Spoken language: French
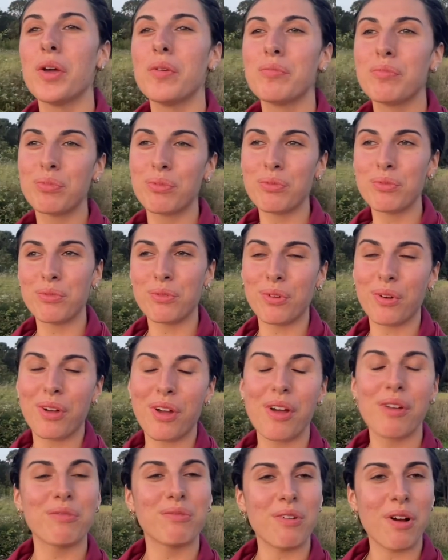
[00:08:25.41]
pour
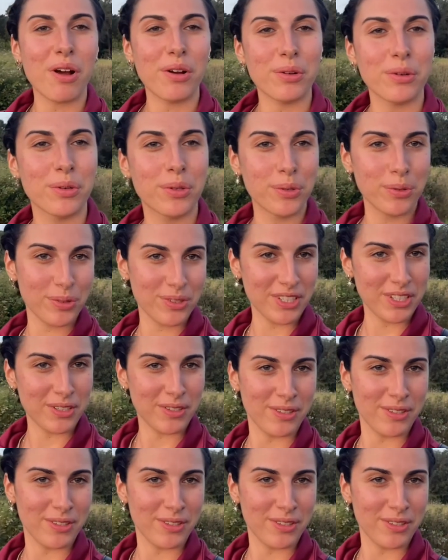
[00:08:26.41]
voir le coucher du